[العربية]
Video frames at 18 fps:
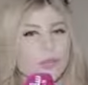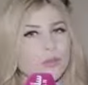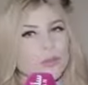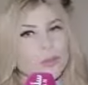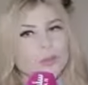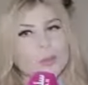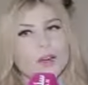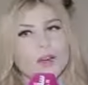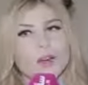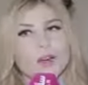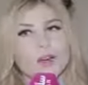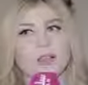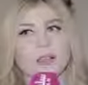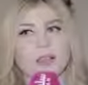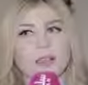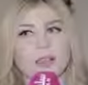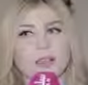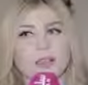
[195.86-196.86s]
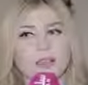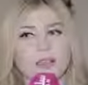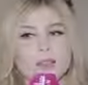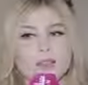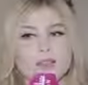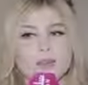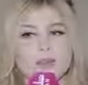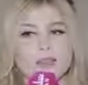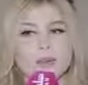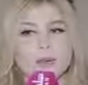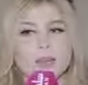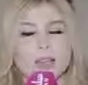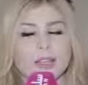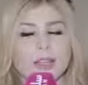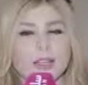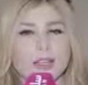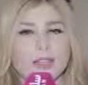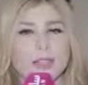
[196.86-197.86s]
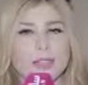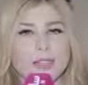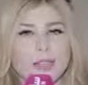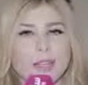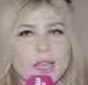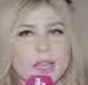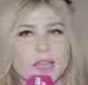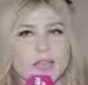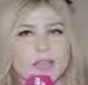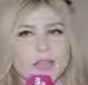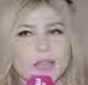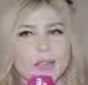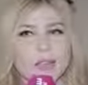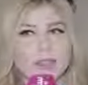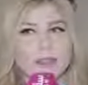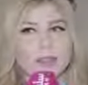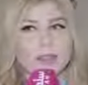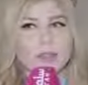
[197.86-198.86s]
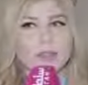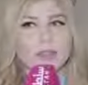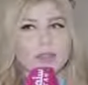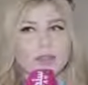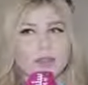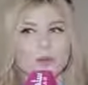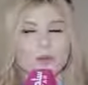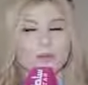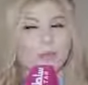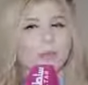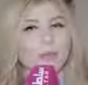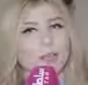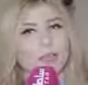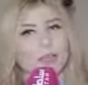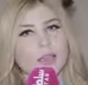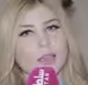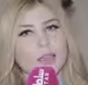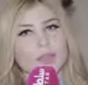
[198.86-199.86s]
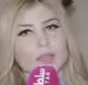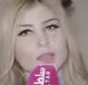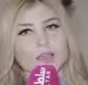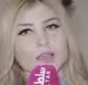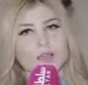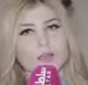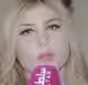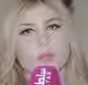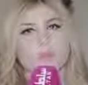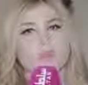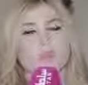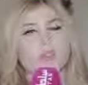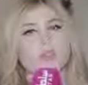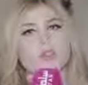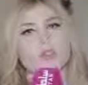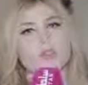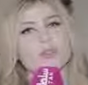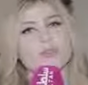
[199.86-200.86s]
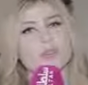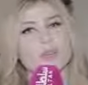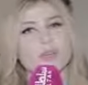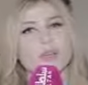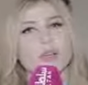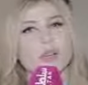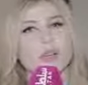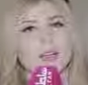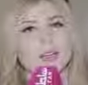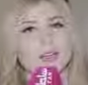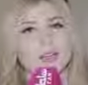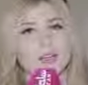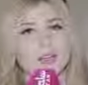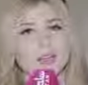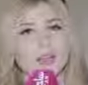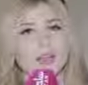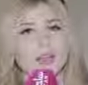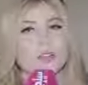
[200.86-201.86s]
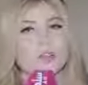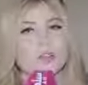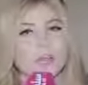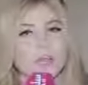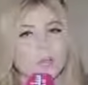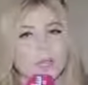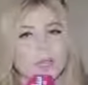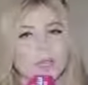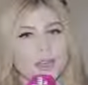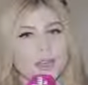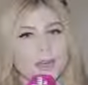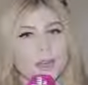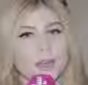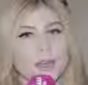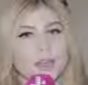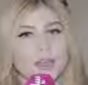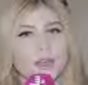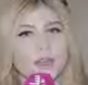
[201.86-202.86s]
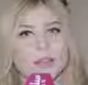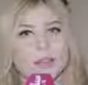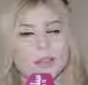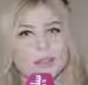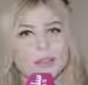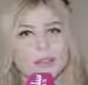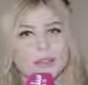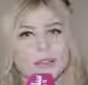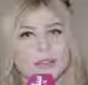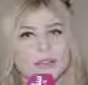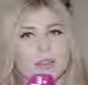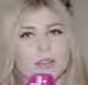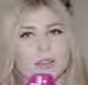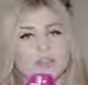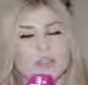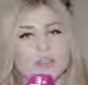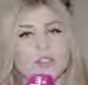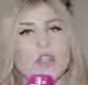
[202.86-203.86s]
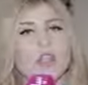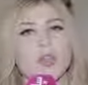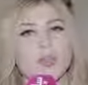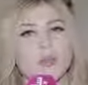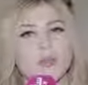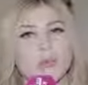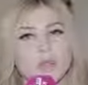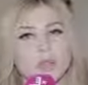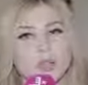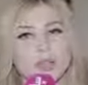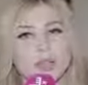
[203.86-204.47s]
الدومة آه، واحد الانسان اللي ما كي ما يوصلش الصوره ديال الرجل المغربي الشهم